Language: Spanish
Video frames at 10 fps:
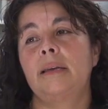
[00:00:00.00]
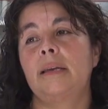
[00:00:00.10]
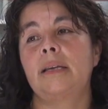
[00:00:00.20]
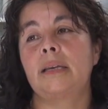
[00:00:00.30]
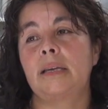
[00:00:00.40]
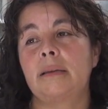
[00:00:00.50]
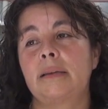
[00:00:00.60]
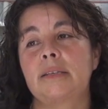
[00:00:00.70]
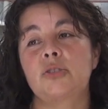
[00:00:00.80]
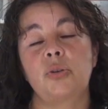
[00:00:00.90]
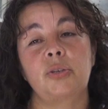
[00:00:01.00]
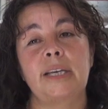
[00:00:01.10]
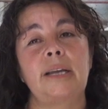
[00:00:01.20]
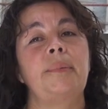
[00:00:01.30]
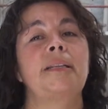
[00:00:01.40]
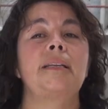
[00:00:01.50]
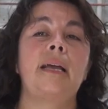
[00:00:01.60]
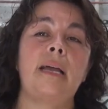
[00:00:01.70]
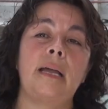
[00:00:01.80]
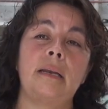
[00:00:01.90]
eh, que solo traigan
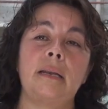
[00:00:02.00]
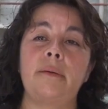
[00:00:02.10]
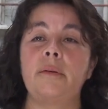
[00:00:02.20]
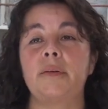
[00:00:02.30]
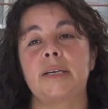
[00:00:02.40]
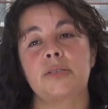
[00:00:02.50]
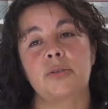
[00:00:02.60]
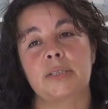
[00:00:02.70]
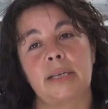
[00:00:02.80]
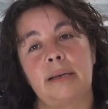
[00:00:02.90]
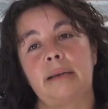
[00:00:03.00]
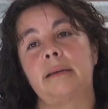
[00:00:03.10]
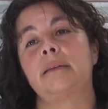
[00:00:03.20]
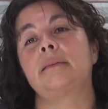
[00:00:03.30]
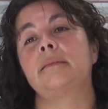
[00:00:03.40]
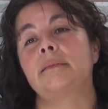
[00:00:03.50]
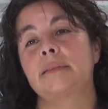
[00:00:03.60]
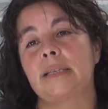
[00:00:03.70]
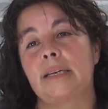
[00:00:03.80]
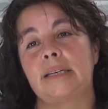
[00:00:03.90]
material, la fabricación se la,
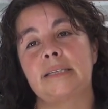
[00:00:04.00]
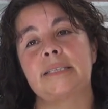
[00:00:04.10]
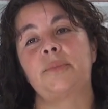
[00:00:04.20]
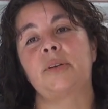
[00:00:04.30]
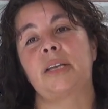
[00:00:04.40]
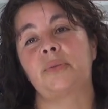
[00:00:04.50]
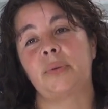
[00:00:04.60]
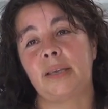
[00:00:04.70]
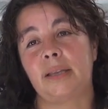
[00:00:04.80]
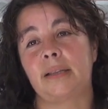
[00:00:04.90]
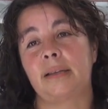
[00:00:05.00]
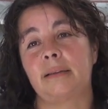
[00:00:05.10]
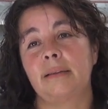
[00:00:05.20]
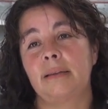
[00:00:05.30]
realizamos gratuita.